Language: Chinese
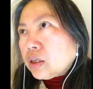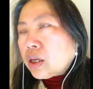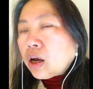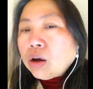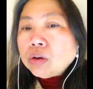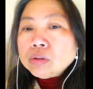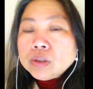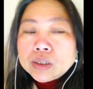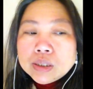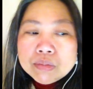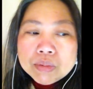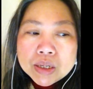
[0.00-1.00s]
然后
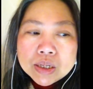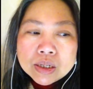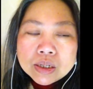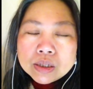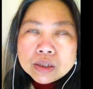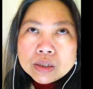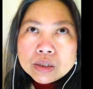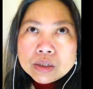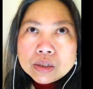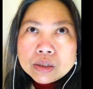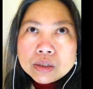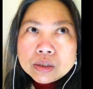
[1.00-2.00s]
这里面，
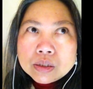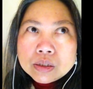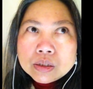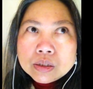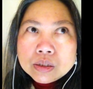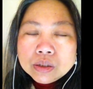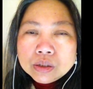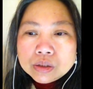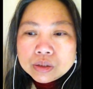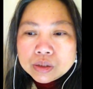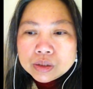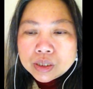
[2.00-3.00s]

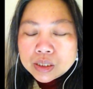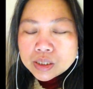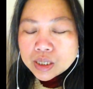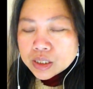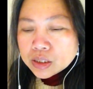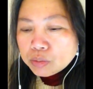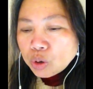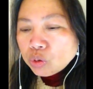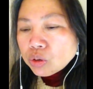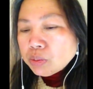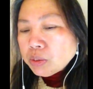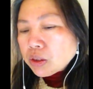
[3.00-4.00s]
在这一次
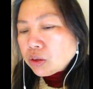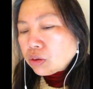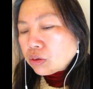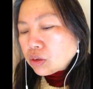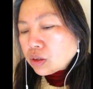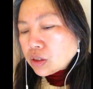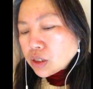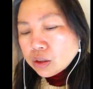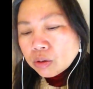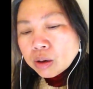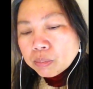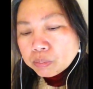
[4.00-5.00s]
梦里面哦，
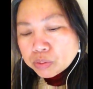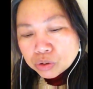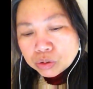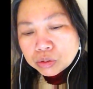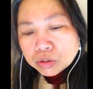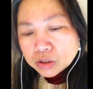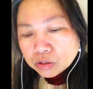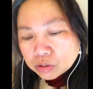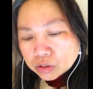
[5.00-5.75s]
情况不错的就